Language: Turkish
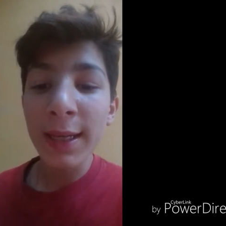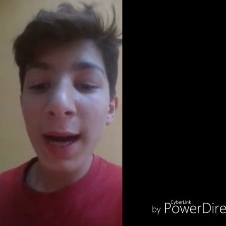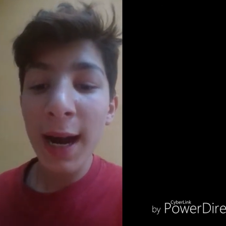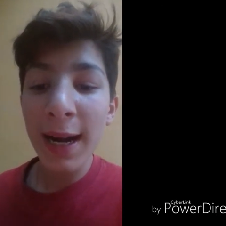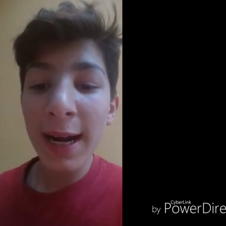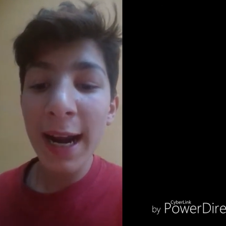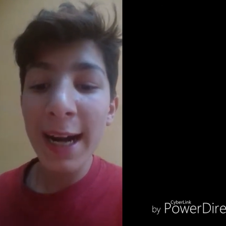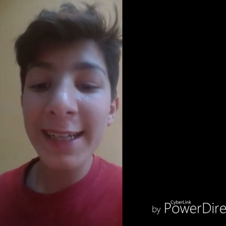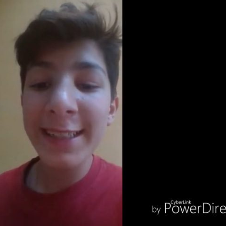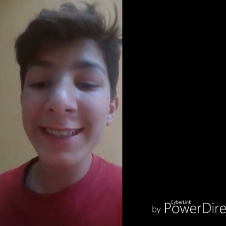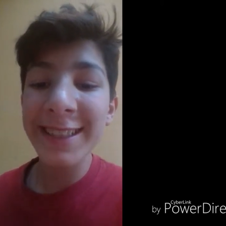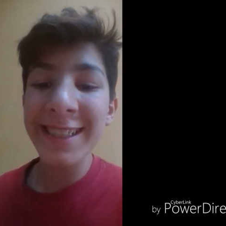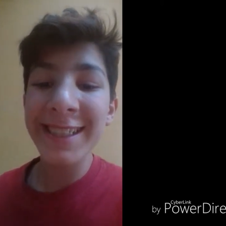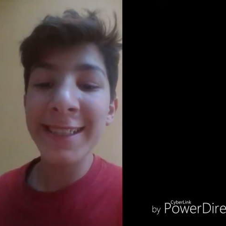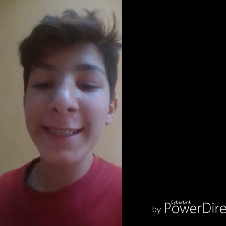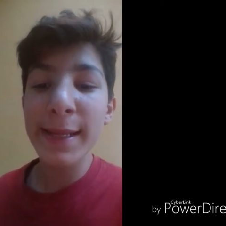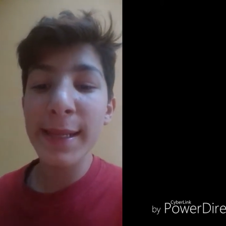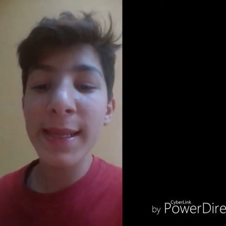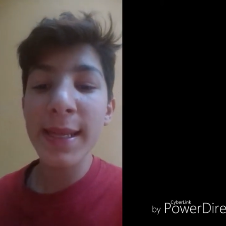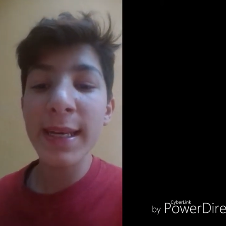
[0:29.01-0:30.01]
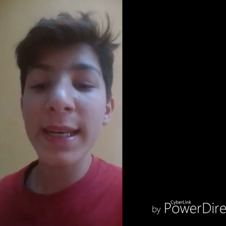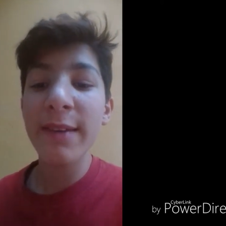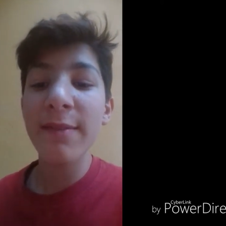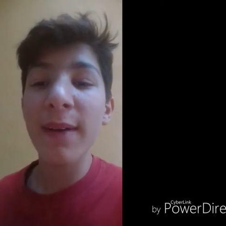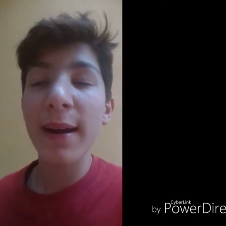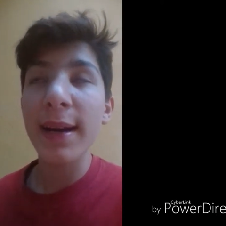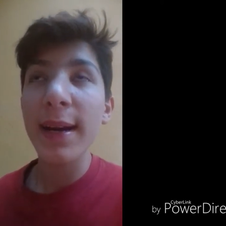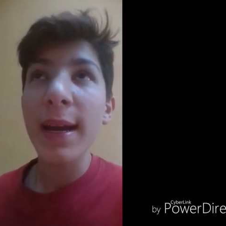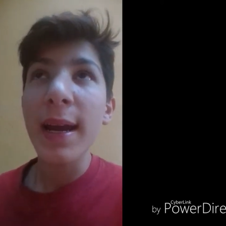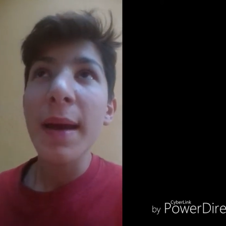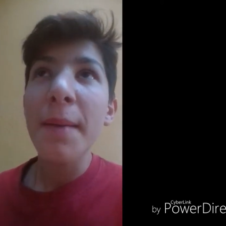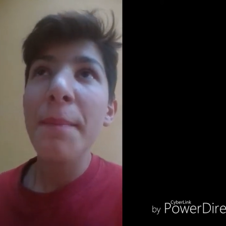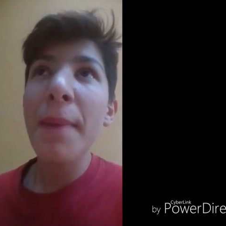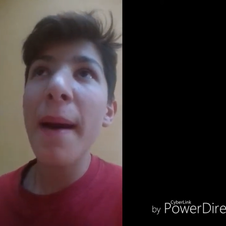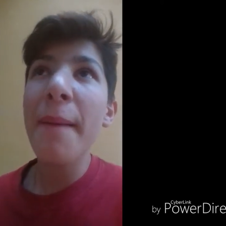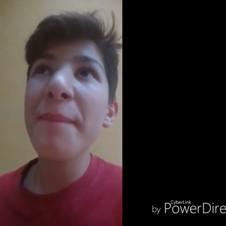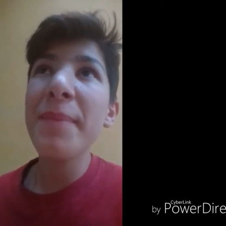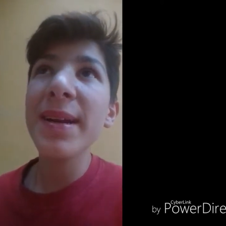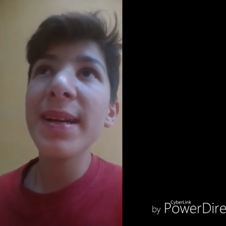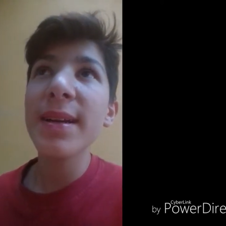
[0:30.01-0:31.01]
Karlar Kraliçesi 2 var.
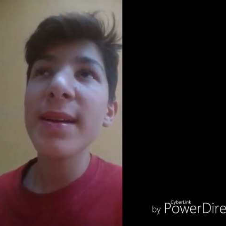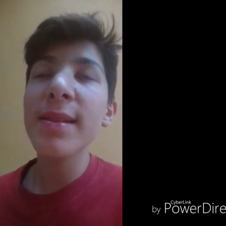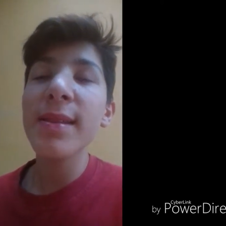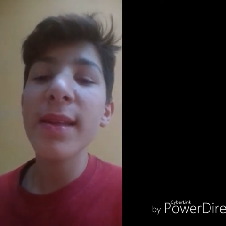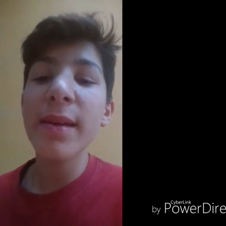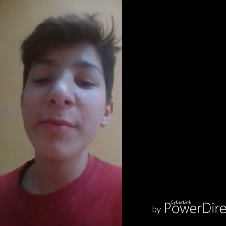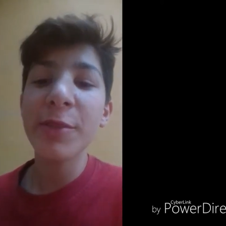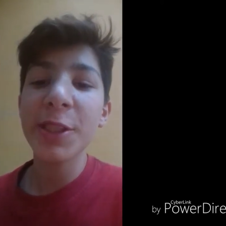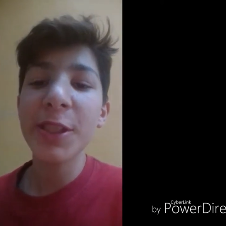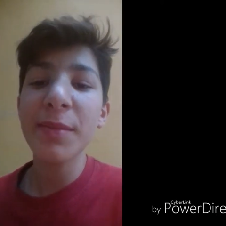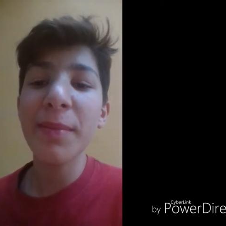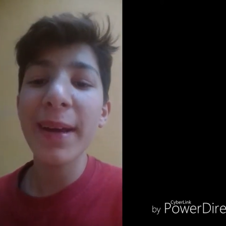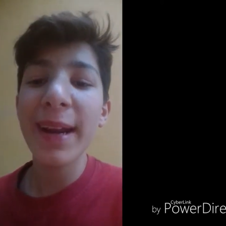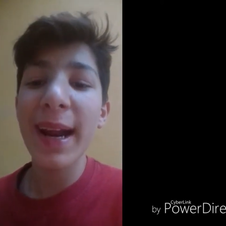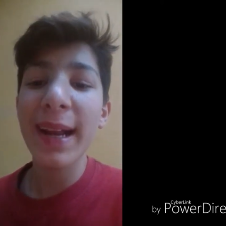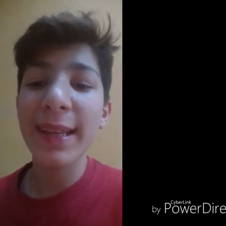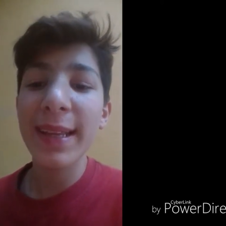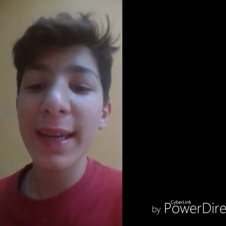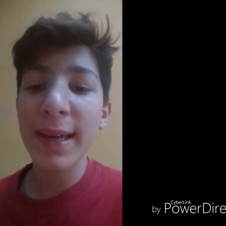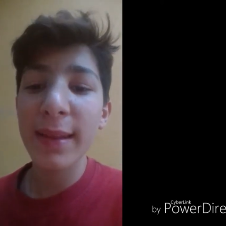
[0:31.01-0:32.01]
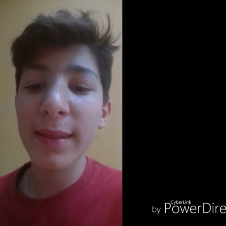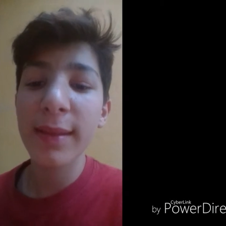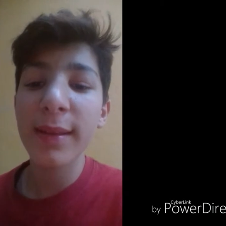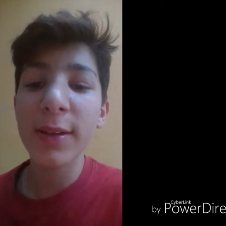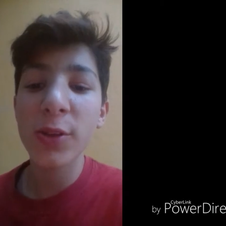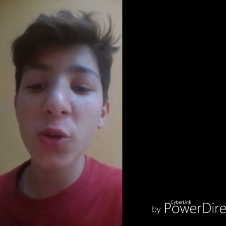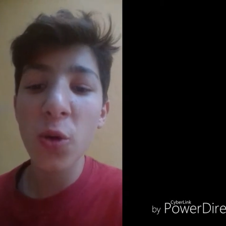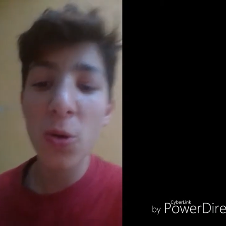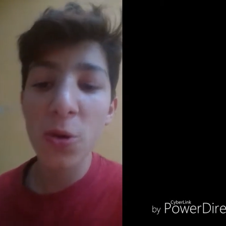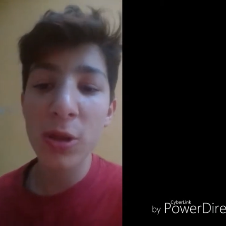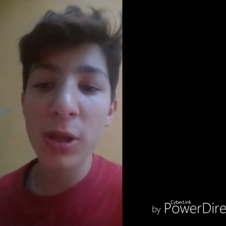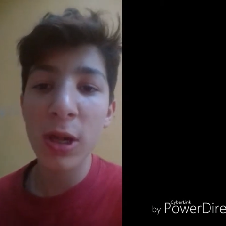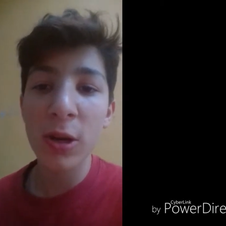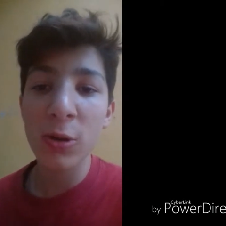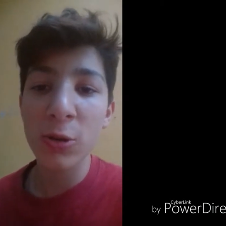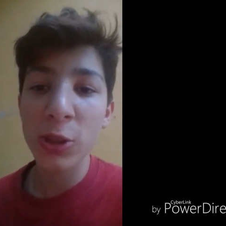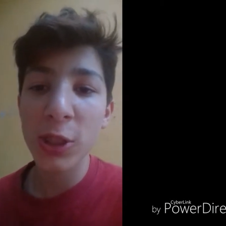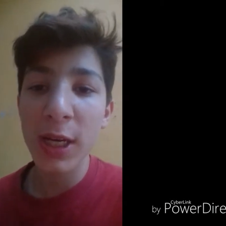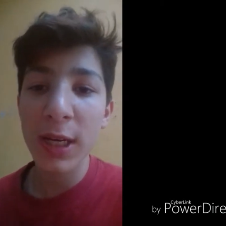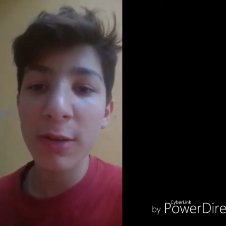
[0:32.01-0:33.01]
Ben birini izlemiştim. Herhalde ikisi de çok
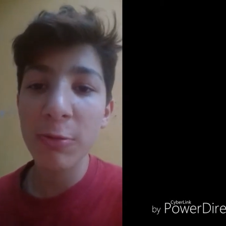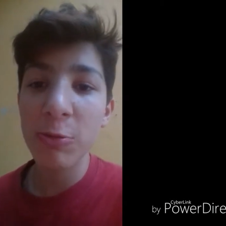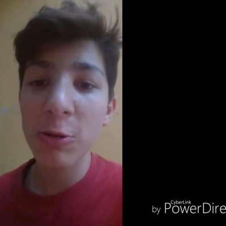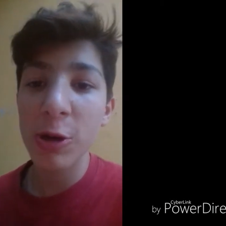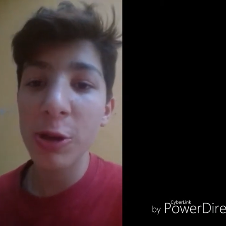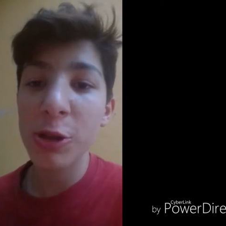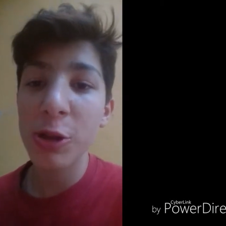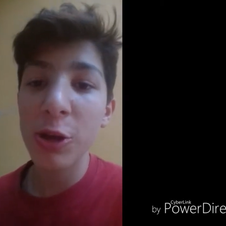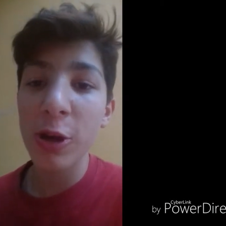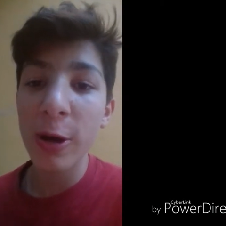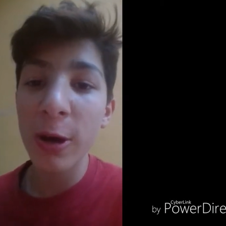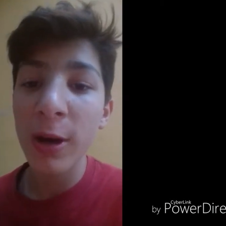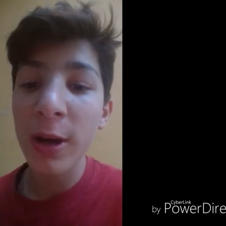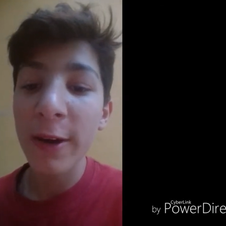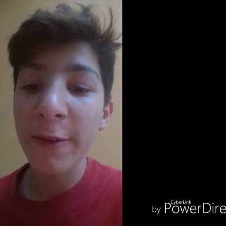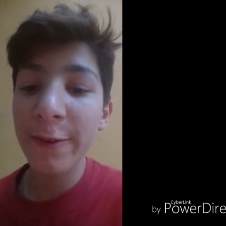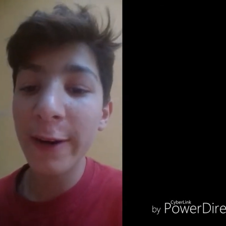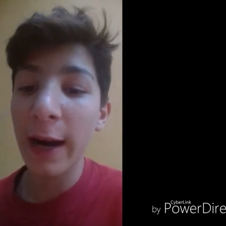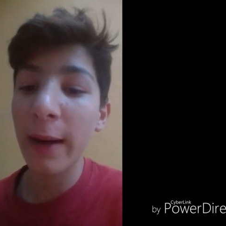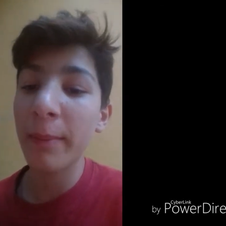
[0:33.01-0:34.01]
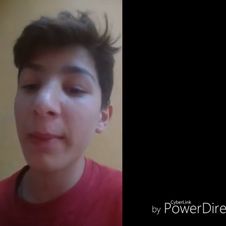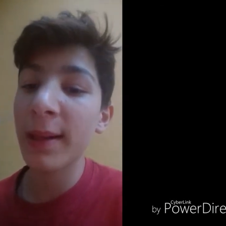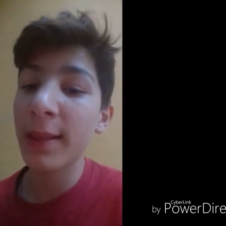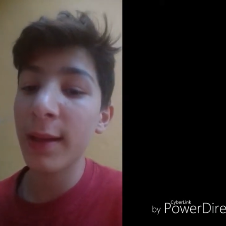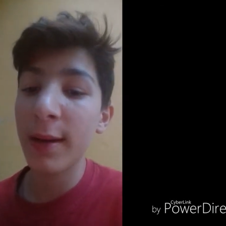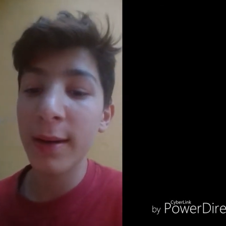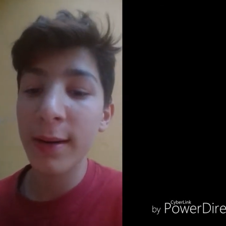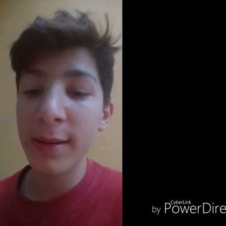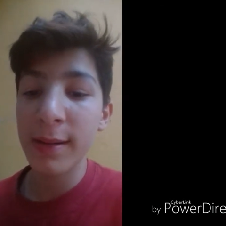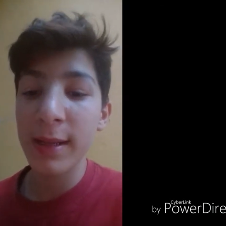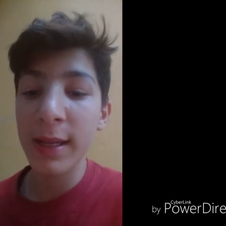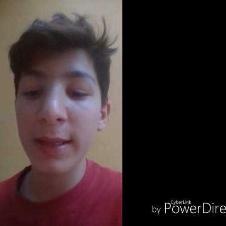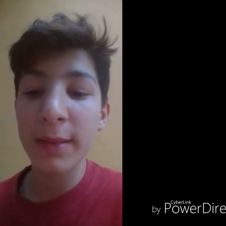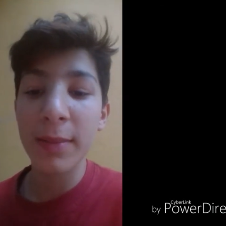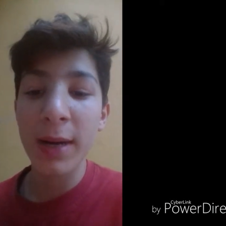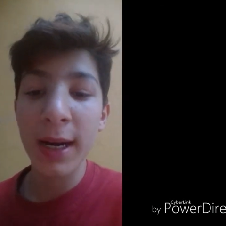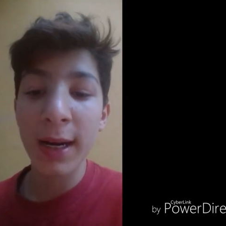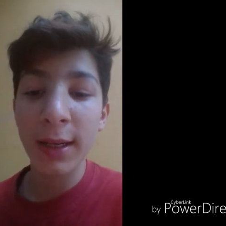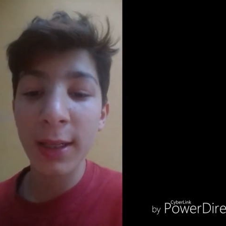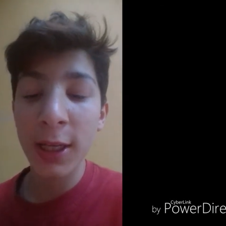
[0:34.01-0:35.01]
güzel olacak gibi gözüküyor. Fragmanlarını
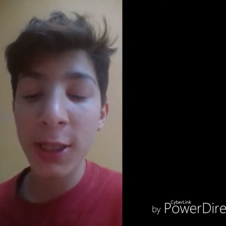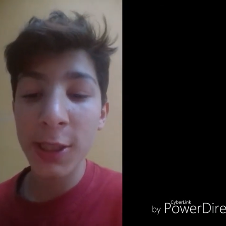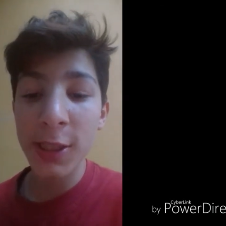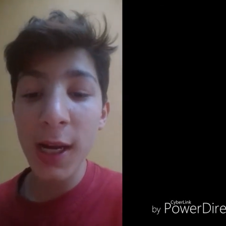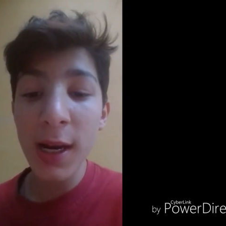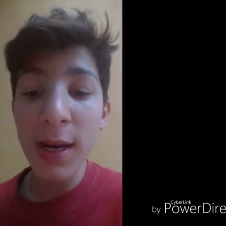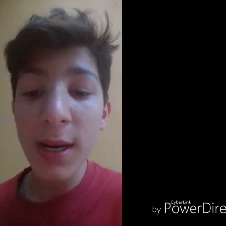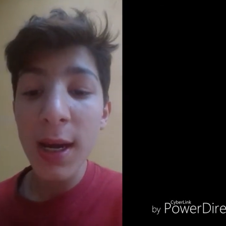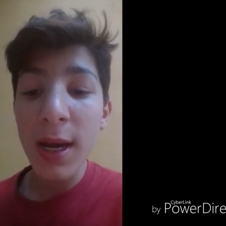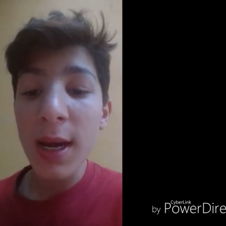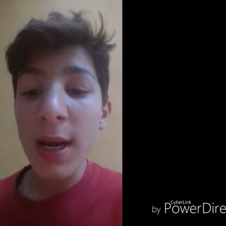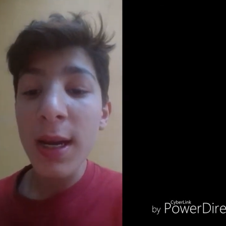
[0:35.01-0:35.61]
izledim arkadaşlar.